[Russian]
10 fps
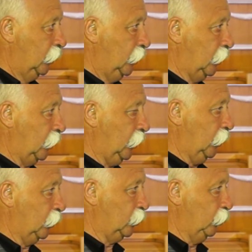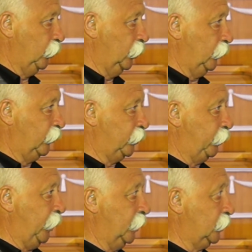никаких особенных
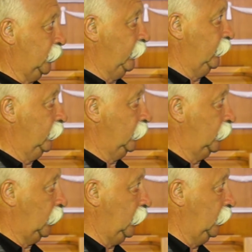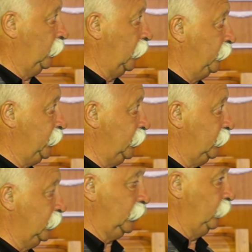всплесков таких
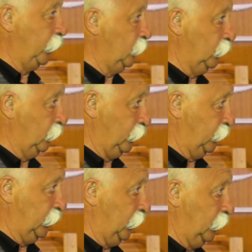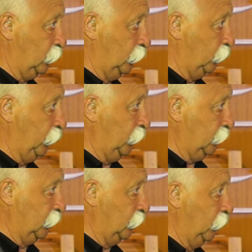общественных не происходит. В Швейцарии что-то мы не
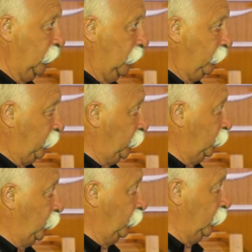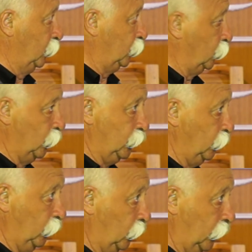слышим по поводу революции уже очень
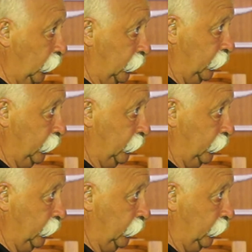много лет.